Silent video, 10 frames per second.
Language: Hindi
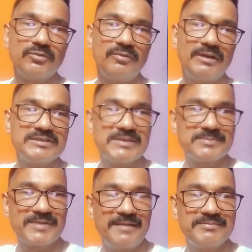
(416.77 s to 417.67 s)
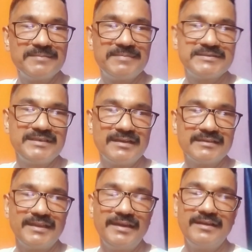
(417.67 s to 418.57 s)
तो अनसब्सक्राइब से
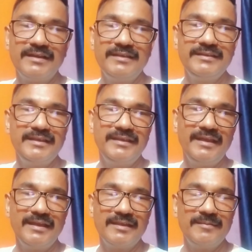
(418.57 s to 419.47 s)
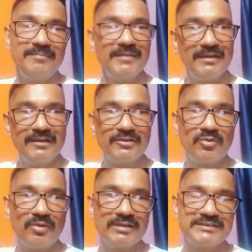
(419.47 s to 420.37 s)
बचने का तरीका ही यही है कि
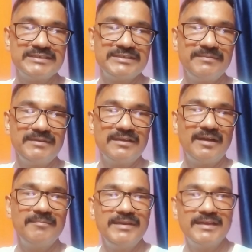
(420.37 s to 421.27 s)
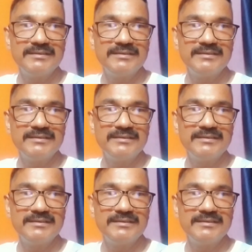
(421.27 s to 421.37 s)
थोड़ा सेंसिबली काम